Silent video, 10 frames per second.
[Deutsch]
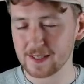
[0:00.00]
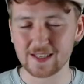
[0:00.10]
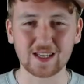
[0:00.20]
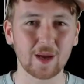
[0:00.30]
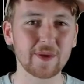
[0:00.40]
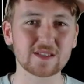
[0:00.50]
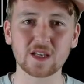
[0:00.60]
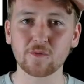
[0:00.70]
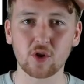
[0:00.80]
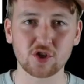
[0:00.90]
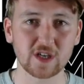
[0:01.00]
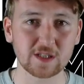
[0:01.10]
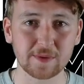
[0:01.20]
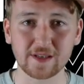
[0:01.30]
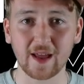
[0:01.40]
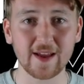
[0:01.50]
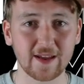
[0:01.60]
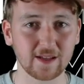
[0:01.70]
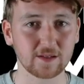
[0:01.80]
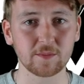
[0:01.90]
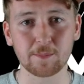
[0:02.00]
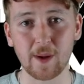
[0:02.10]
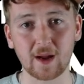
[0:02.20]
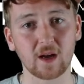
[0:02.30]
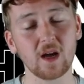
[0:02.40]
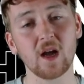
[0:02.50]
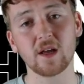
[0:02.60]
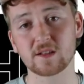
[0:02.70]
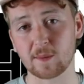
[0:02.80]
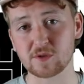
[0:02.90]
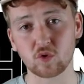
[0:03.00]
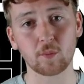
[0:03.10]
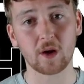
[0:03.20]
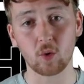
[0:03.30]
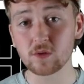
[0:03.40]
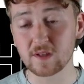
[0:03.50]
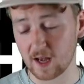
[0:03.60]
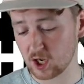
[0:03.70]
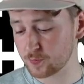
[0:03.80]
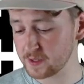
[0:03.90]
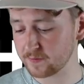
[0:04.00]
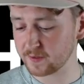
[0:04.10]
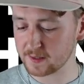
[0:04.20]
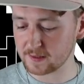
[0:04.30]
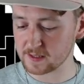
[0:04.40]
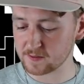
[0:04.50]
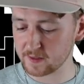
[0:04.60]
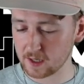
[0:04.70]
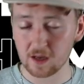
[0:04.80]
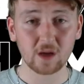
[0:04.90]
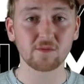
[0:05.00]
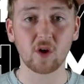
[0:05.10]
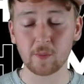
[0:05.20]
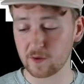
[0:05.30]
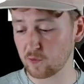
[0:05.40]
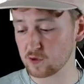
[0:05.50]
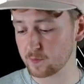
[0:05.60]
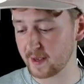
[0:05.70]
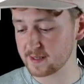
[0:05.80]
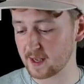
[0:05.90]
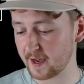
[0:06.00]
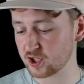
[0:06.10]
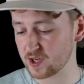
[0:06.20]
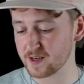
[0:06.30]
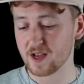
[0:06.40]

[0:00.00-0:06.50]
Ich kann mir jetzt nicht vorstellen, dass man eine Dreierkette mit Baka, Tapsoba und Tar spielen wird. Deswegen, warum nicht Fosu Mensah reinstellen?